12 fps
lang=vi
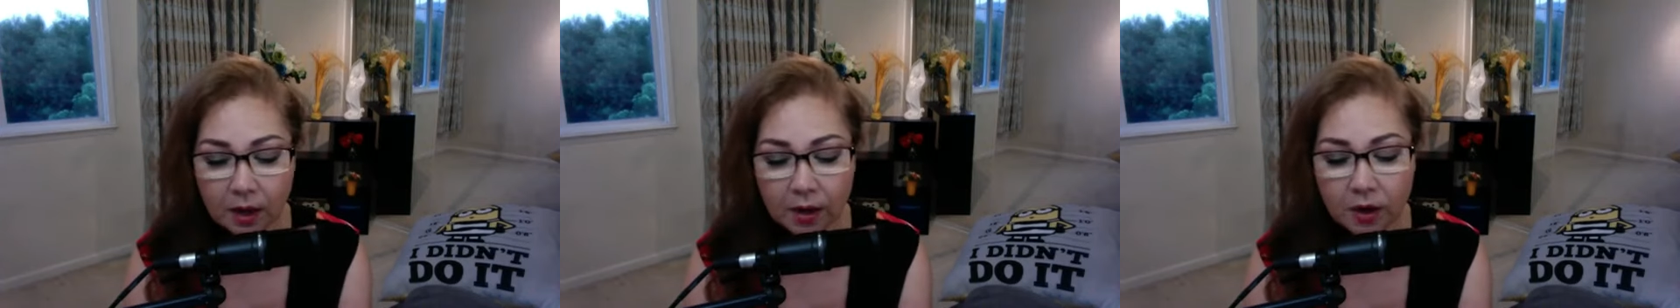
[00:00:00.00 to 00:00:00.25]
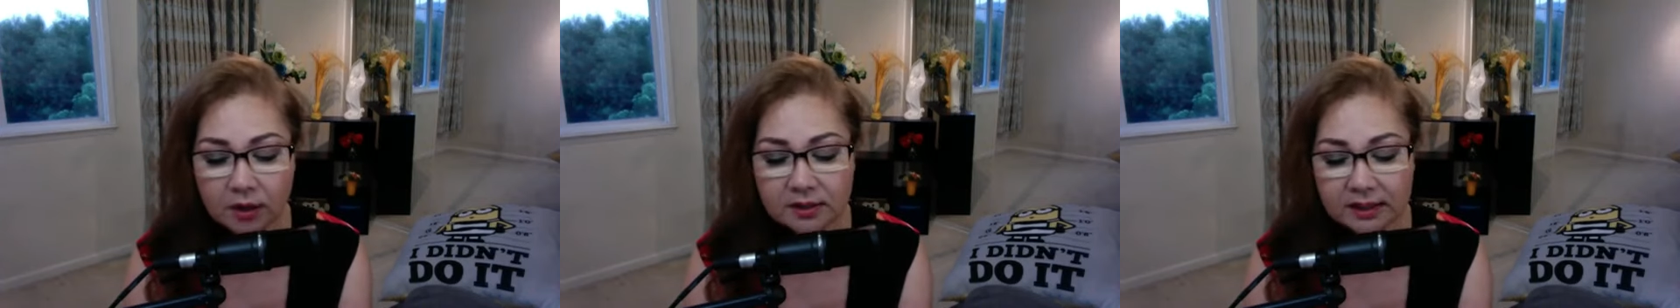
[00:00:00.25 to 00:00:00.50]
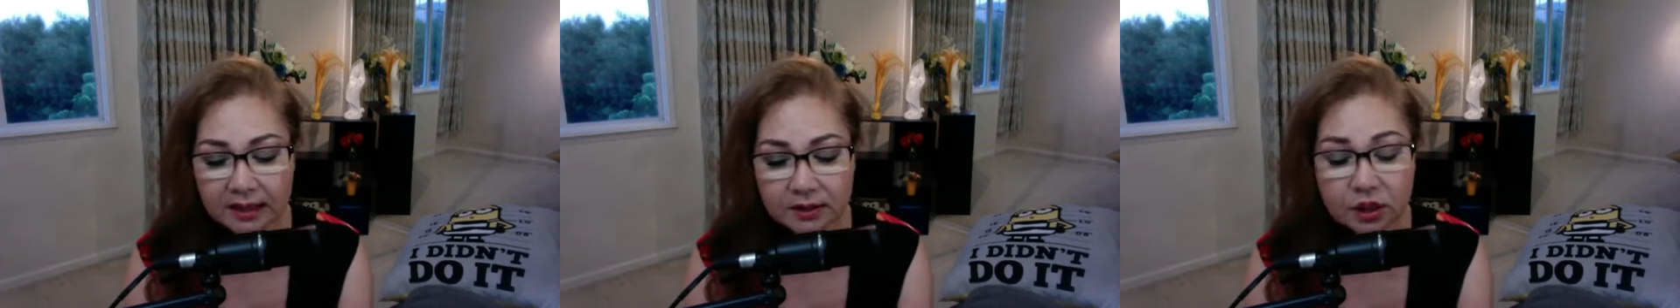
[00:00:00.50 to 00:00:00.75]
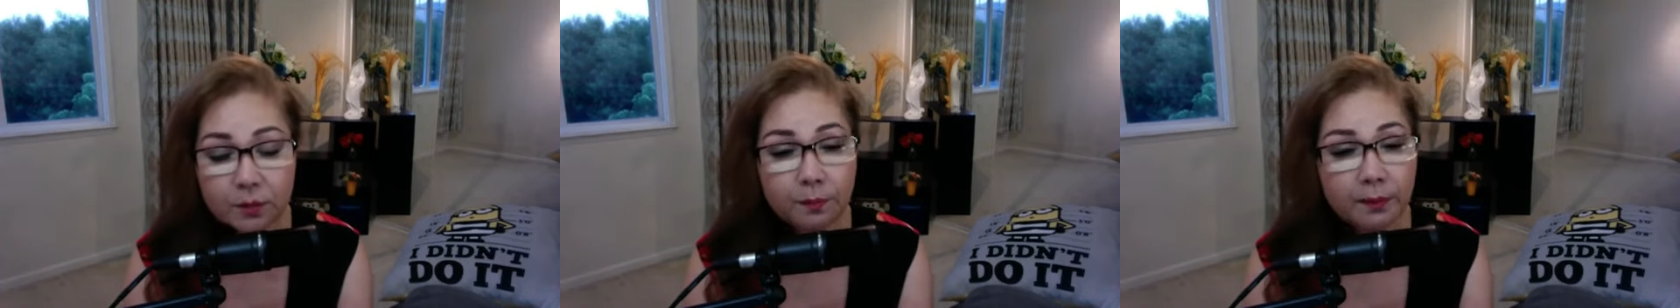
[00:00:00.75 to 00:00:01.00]
nó sẽ
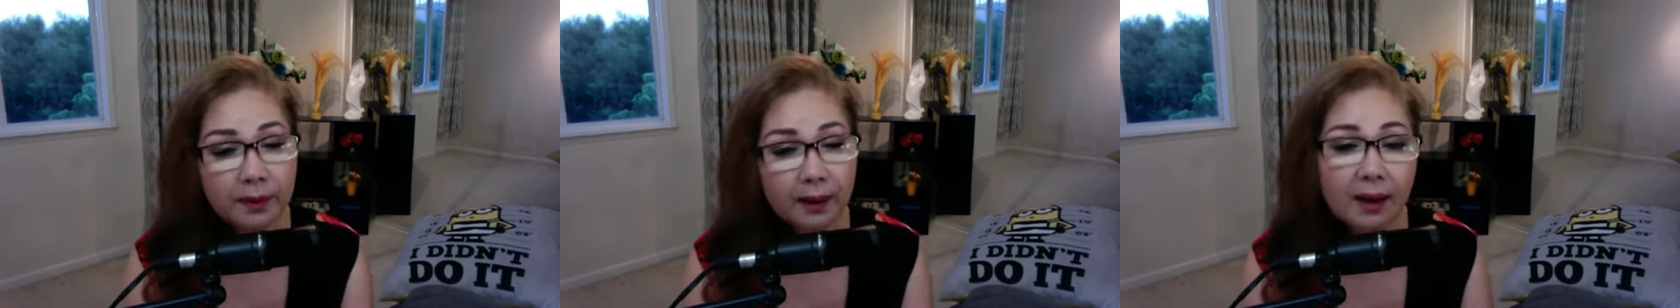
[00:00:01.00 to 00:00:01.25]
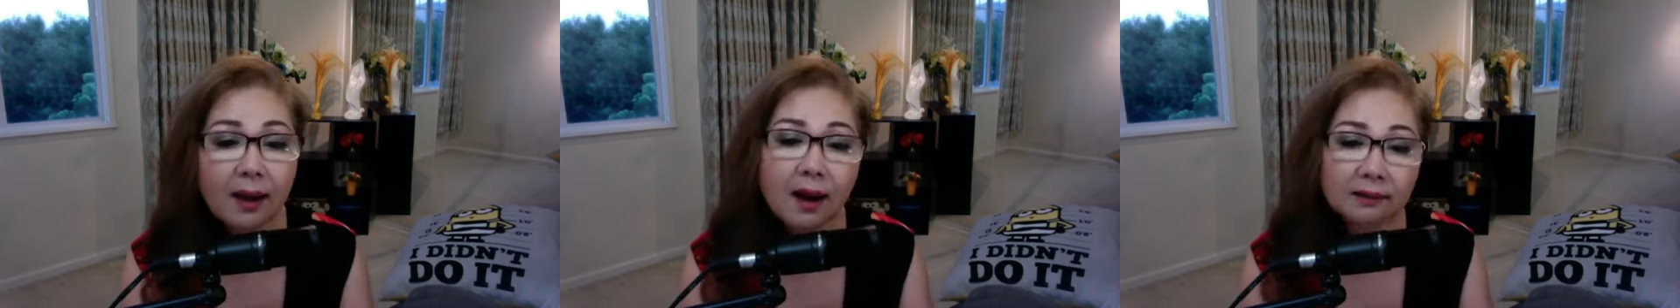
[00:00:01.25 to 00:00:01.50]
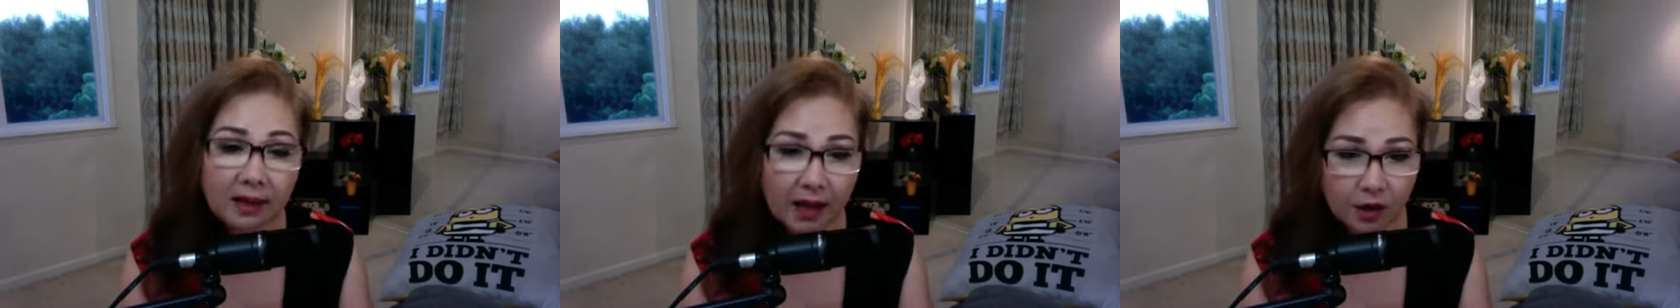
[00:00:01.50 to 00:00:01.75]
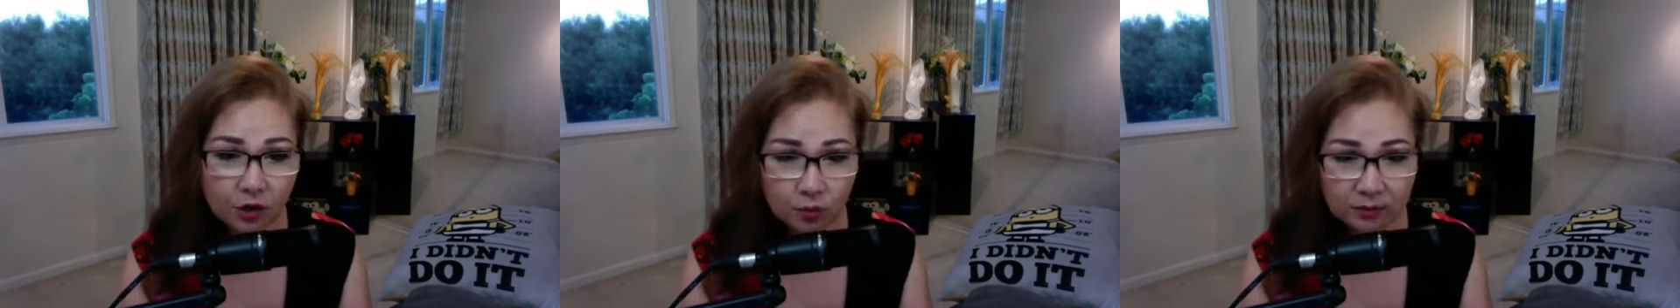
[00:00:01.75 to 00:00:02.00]
giúp cái cơ
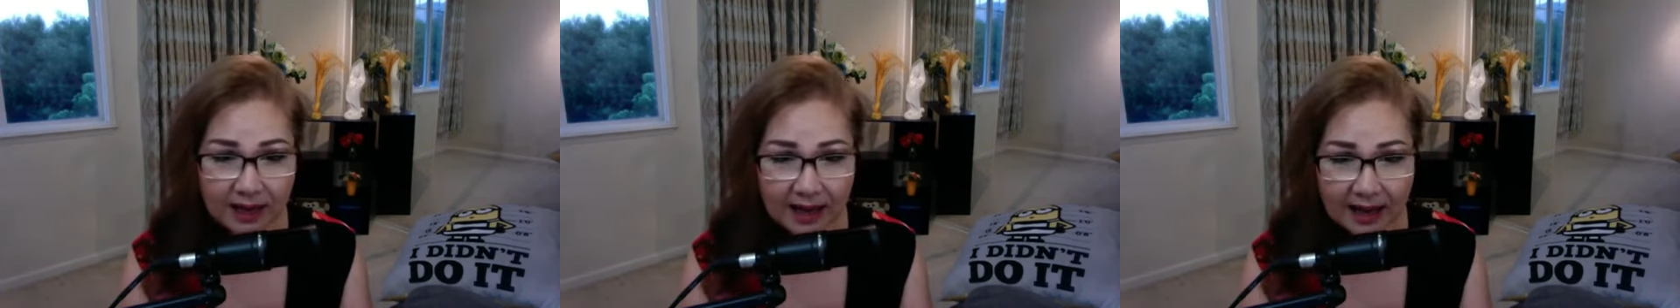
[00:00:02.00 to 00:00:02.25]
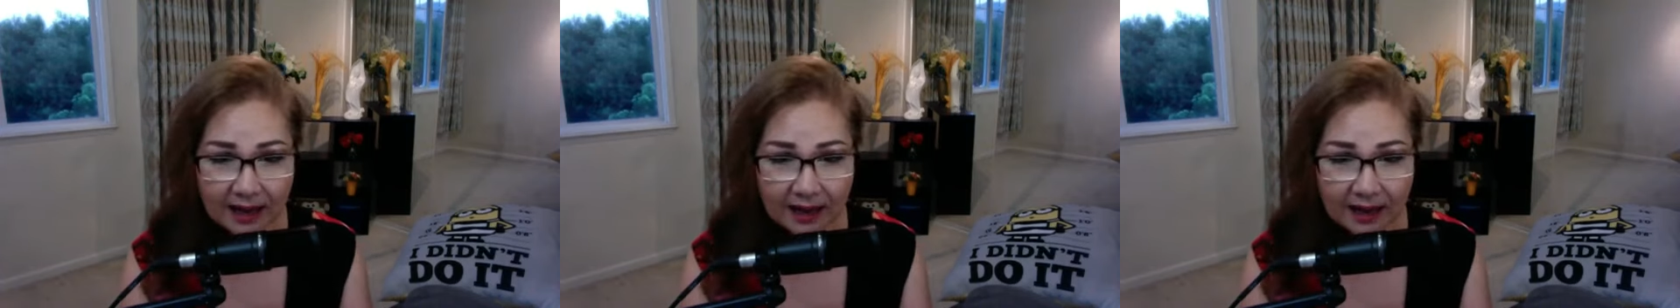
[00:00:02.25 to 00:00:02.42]
thể chúng ta